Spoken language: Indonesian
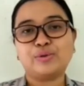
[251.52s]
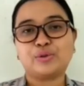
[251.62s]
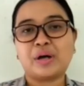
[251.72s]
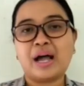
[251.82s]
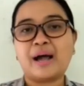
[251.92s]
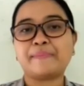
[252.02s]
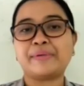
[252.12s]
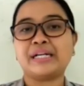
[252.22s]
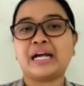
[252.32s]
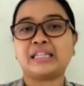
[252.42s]
untuk H
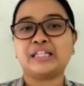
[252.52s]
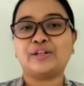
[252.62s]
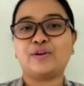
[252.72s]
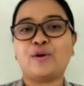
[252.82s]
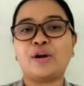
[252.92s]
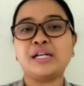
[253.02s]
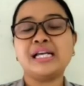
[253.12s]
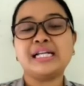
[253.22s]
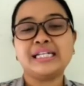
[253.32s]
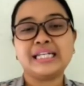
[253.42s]
mendekati nol
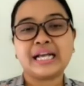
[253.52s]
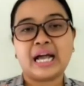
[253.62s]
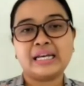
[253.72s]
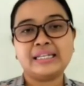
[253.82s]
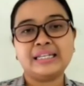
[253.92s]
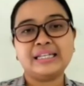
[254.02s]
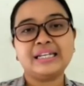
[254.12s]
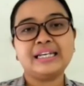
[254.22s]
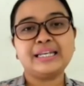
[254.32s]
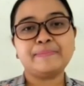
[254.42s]
dikali
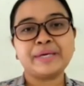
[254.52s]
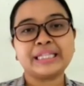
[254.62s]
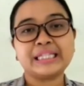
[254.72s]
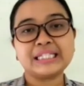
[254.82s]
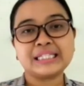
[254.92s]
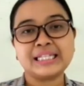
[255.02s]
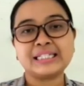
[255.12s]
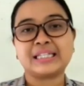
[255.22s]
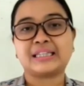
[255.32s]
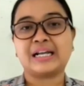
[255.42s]
limit sin
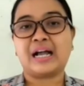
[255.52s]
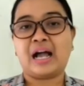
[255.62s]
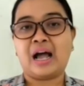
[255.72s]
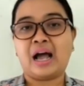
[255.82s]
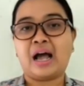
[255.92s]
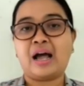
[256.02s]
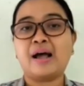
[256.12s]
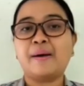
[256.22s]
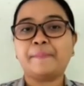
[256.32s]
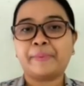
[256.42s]
setengah H
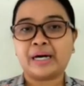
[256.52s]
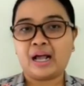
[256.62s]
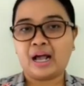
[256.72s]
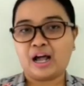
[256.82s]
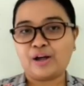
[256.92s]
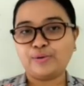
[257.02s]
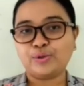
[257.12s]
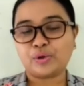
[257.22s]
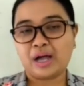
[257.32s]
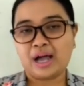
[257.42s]
per H
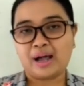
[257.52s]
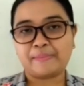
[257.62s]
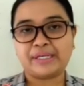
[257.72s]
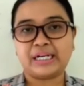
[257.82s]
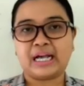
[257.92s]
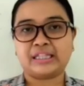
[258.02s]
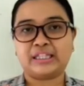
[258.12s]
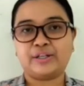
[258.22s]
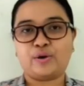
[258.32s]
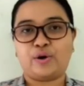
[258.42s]
untuk H
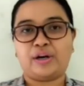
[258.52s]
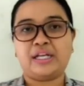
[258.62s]
mendekati nol.